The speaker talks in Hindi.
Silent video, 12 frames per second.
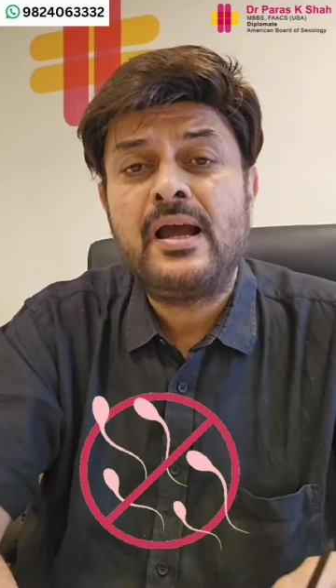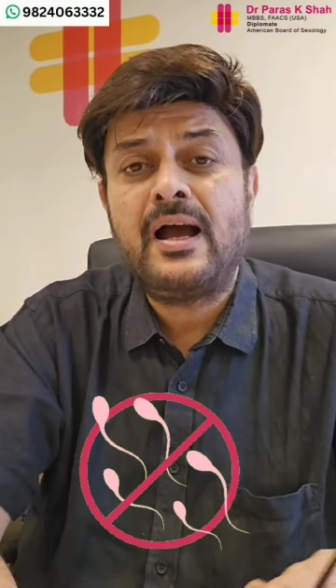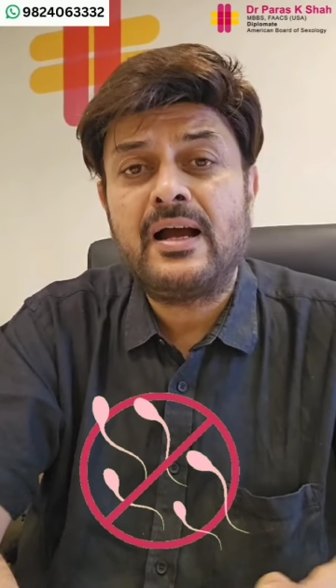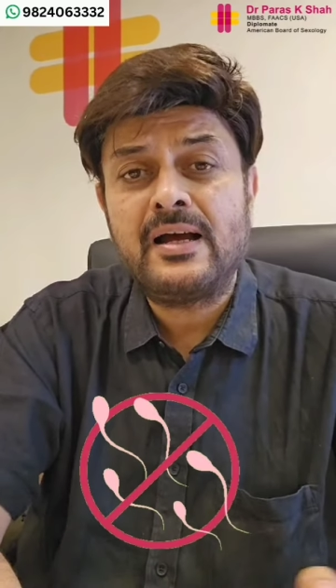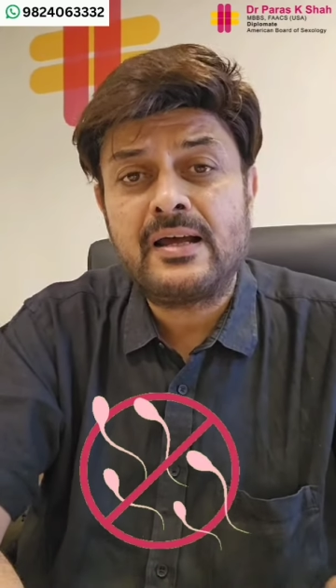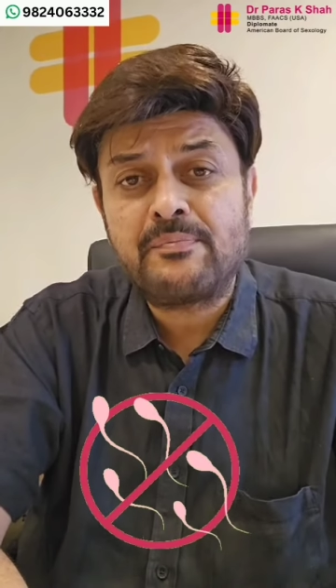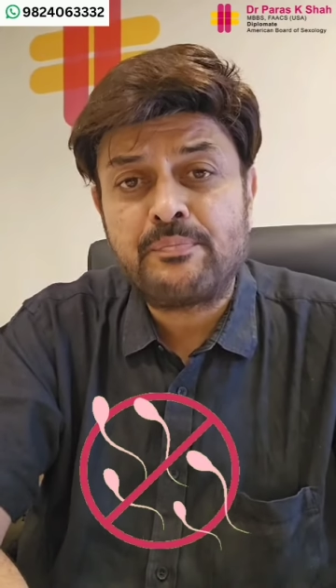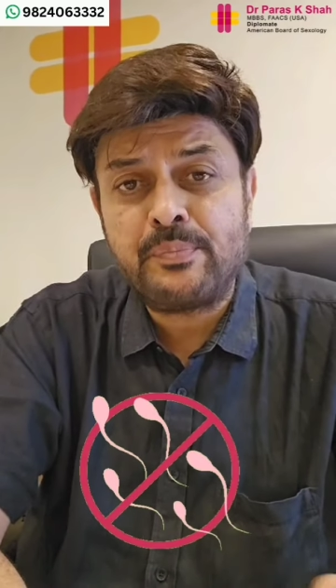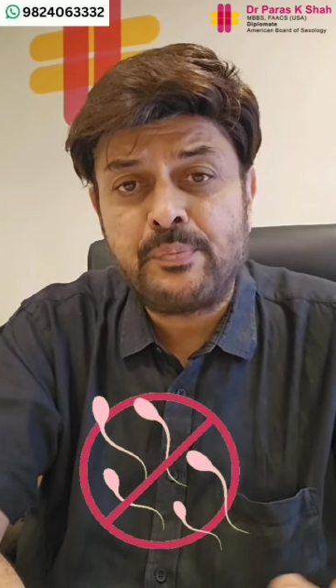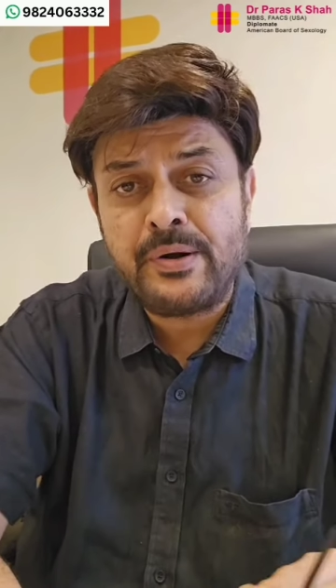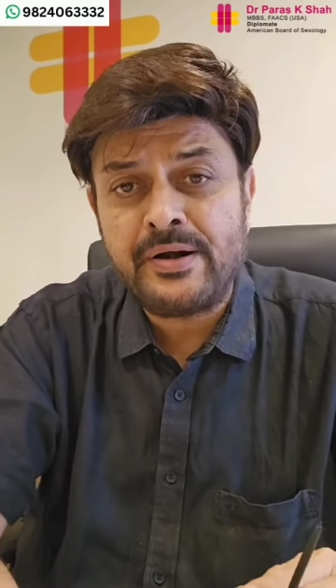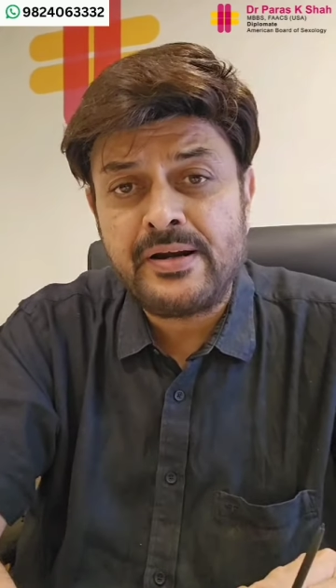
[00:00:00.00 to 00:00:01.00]
अगर
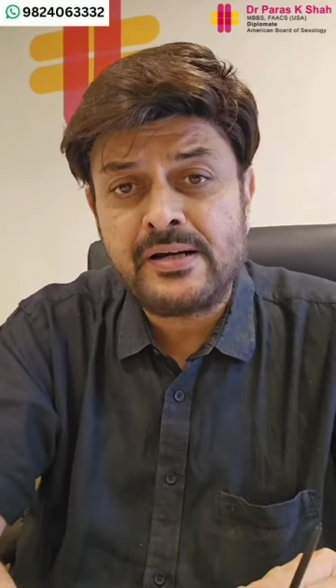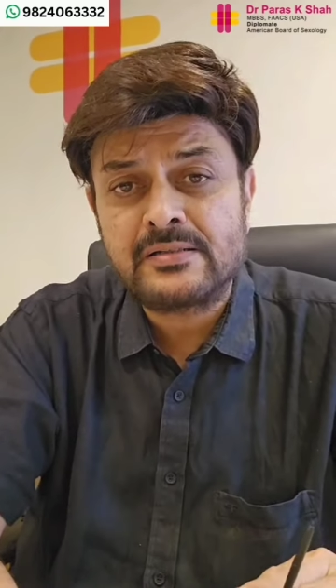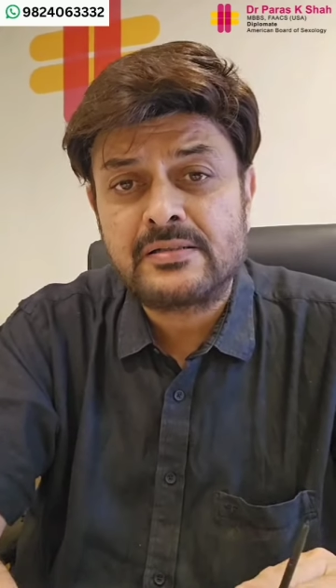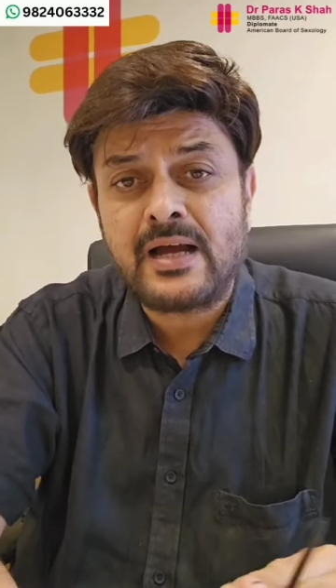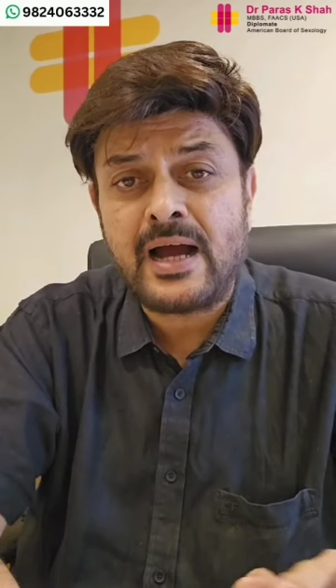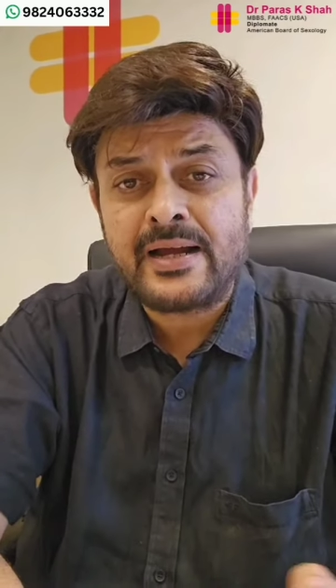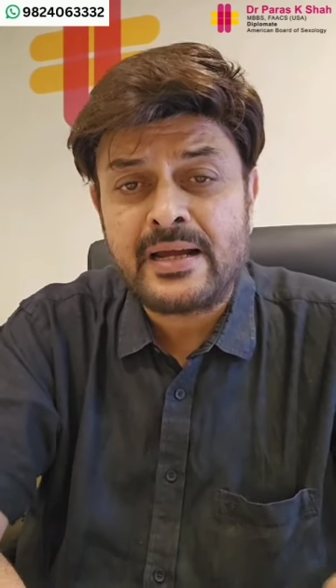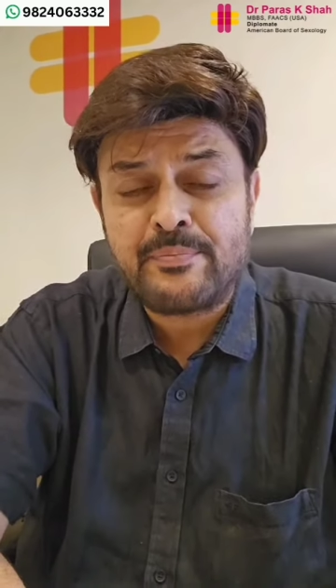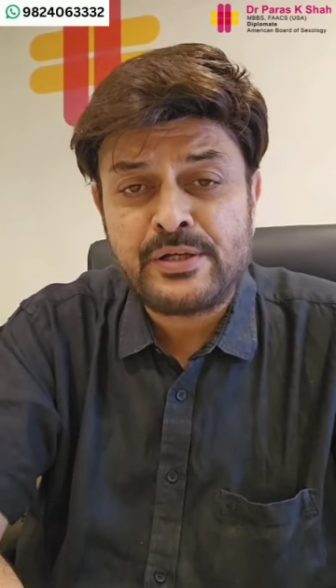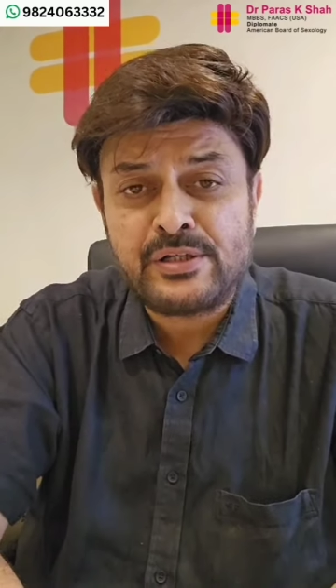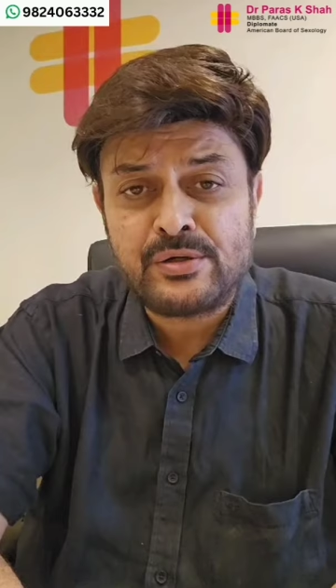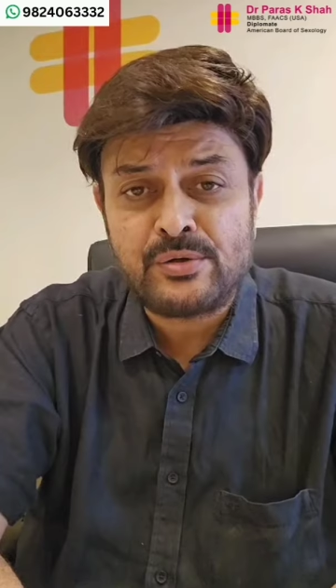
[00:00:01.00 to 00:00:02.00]
पीरियड्स आगे
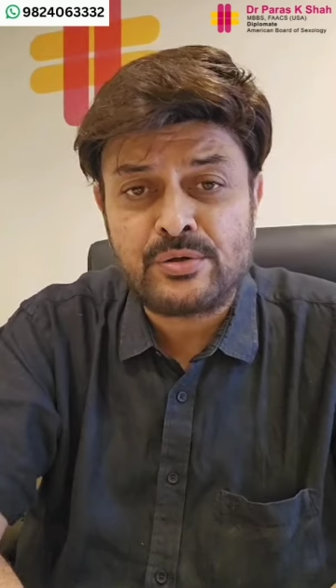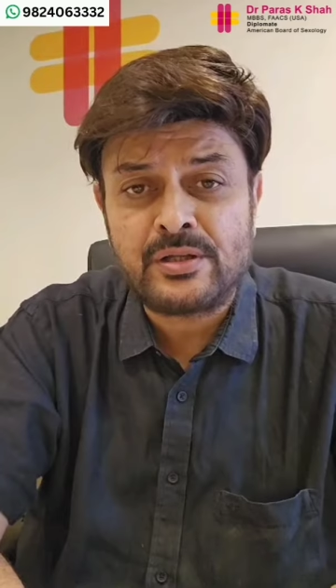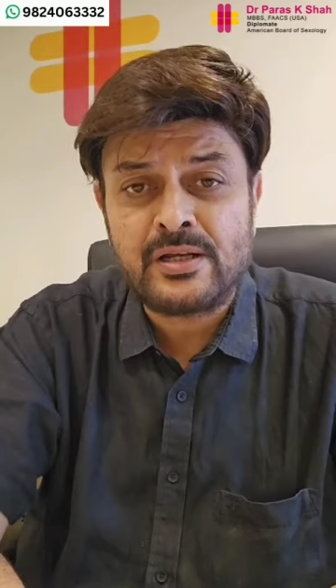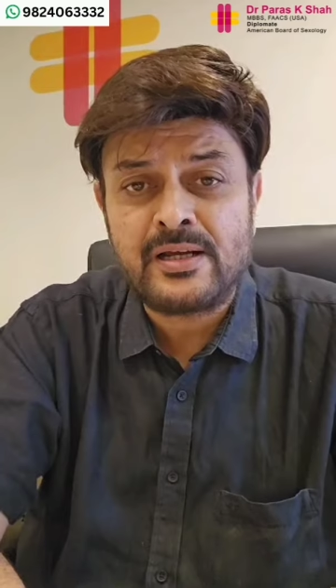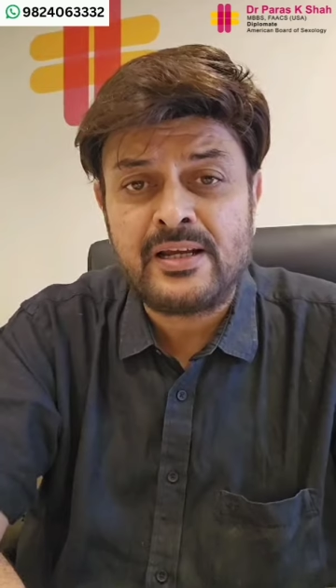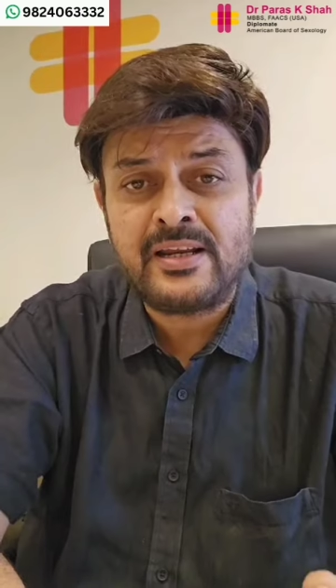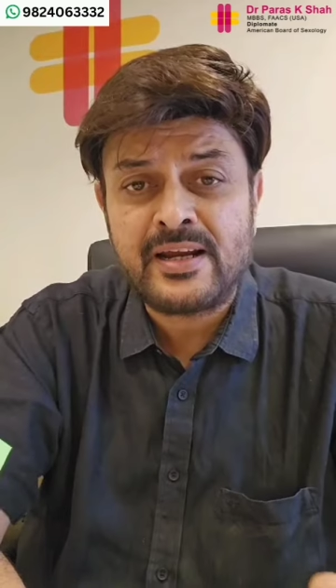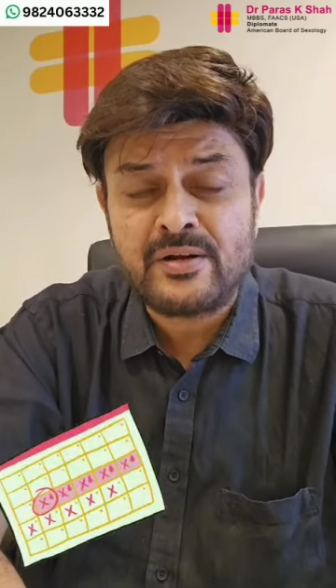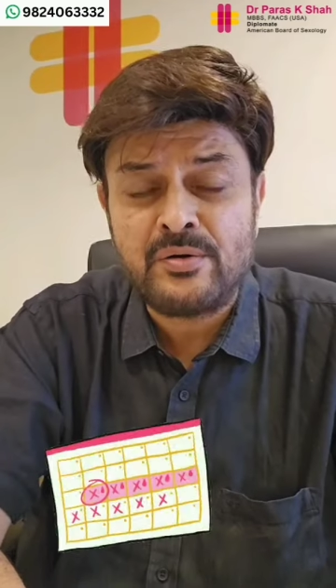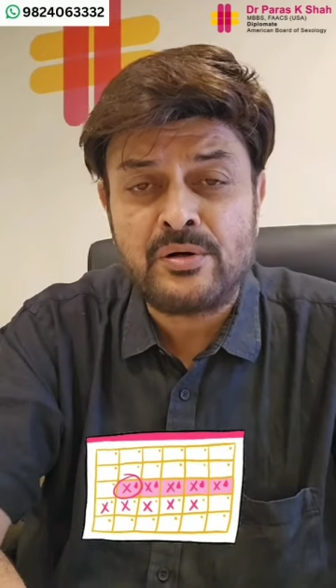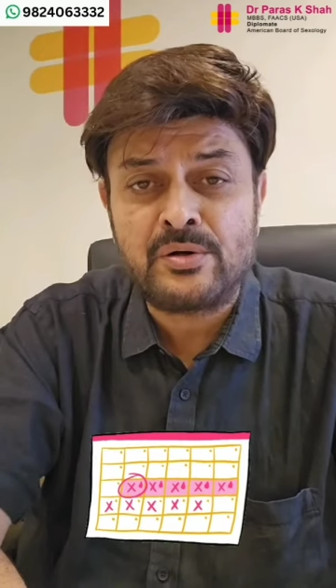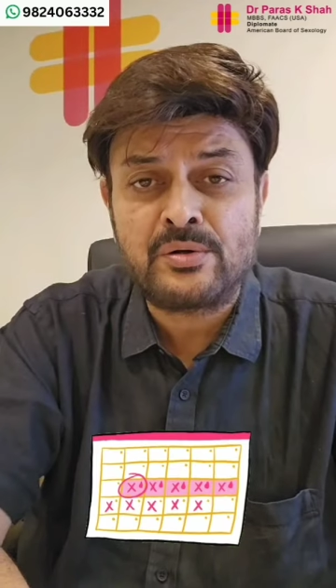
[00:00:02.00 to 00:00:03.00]
पीछे होते हैं
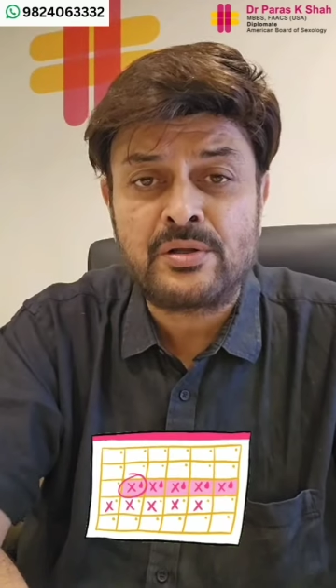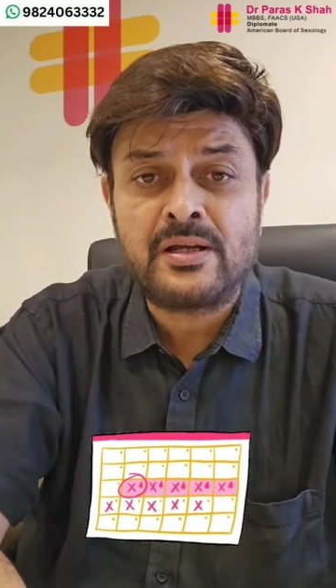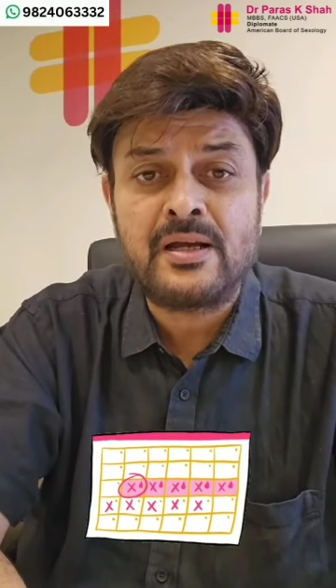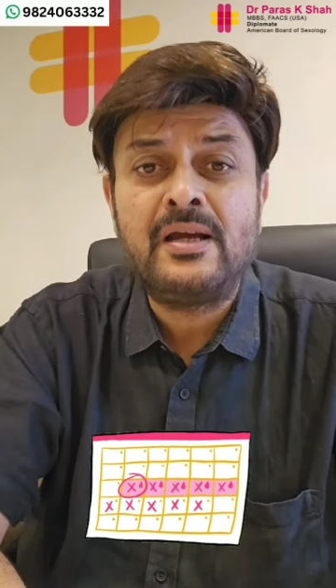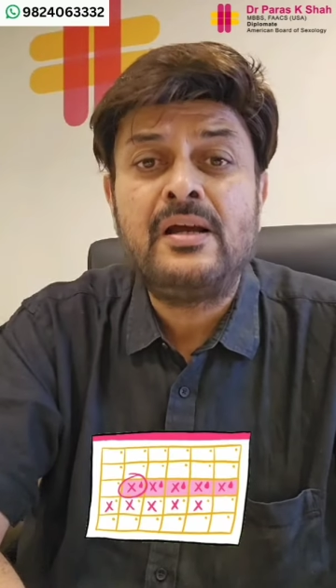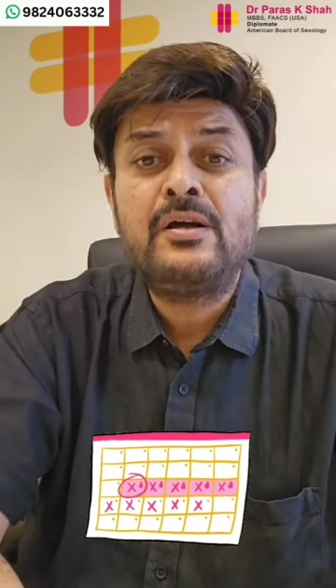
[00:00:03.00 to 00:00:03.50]
इरेगुलर होते हैं